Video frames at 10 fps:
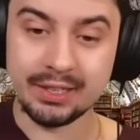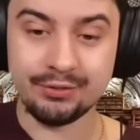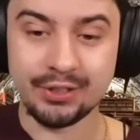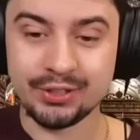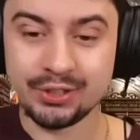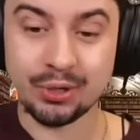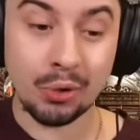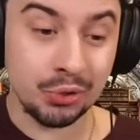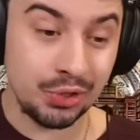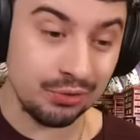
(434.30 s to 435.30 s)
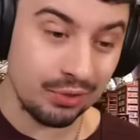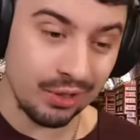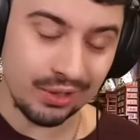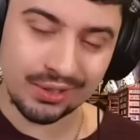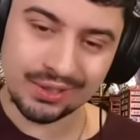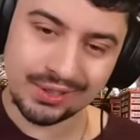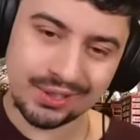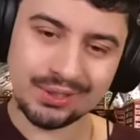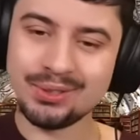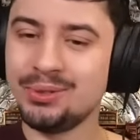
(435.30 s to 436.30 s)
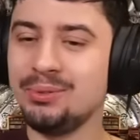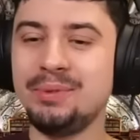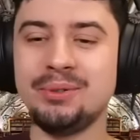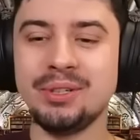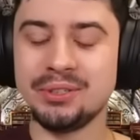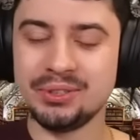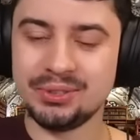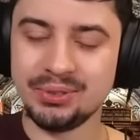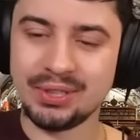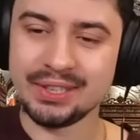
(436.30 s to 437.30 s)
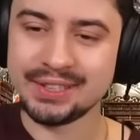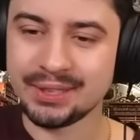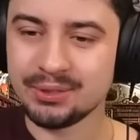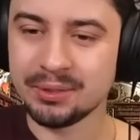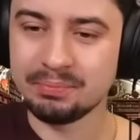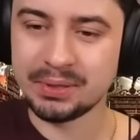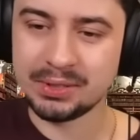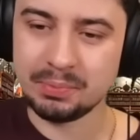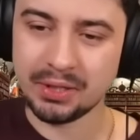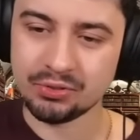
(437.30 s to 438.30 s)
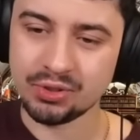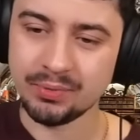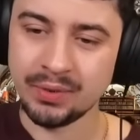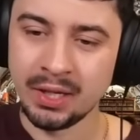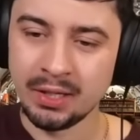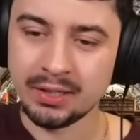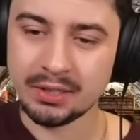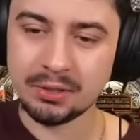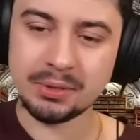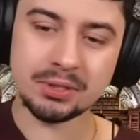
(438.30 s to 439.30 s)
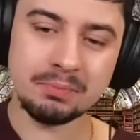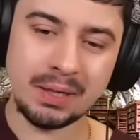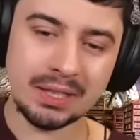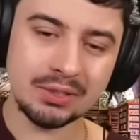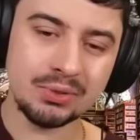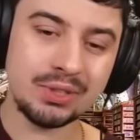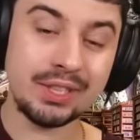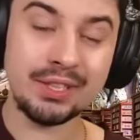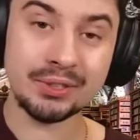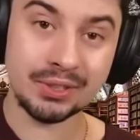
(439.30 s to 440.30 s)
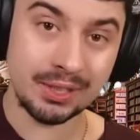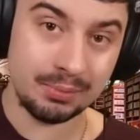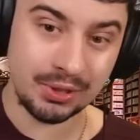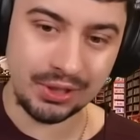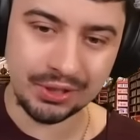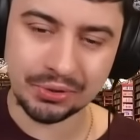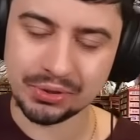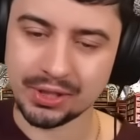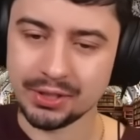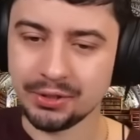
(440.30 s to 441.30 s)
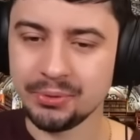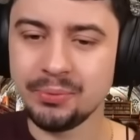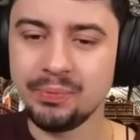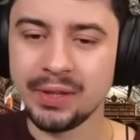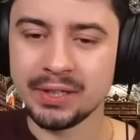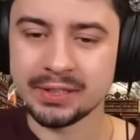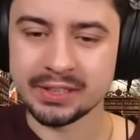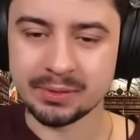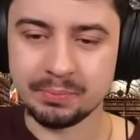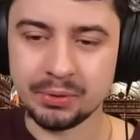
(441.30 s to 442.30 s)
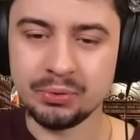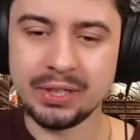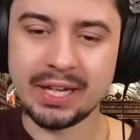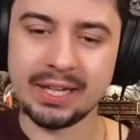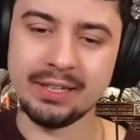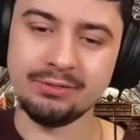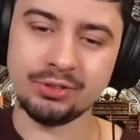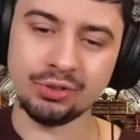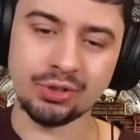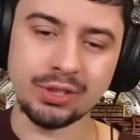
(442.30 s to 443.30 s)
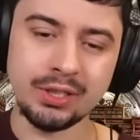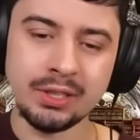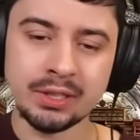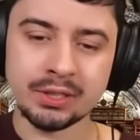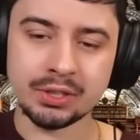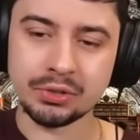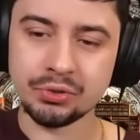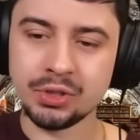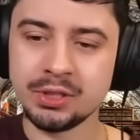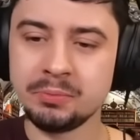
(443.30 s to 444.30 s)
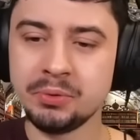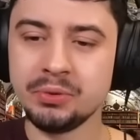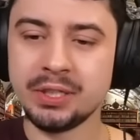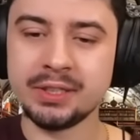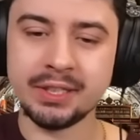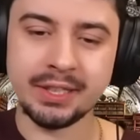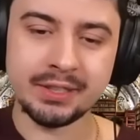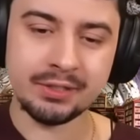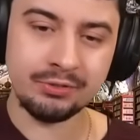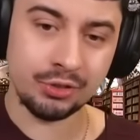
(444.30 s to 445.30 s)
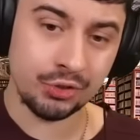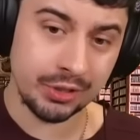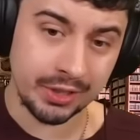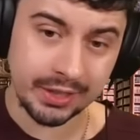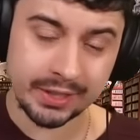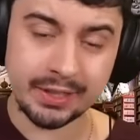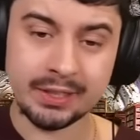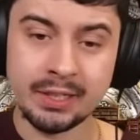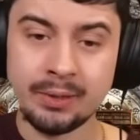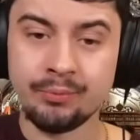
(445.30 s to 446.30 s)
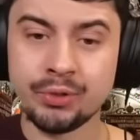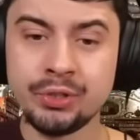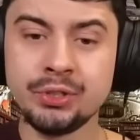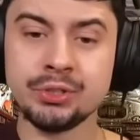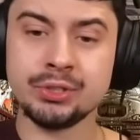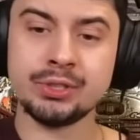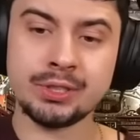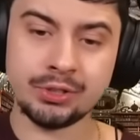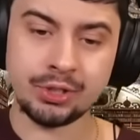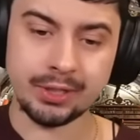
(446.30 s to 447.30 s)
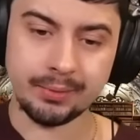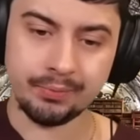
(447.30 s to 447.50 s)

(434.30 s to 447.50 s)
Więc o dziwo, ten król białego jest tutaj całkiem bezpieczny. Natomiast Magnus tej koncepcji nie docenił, zbił na f3, skoczek zbił na d1, wieża d1, no i goniec c7.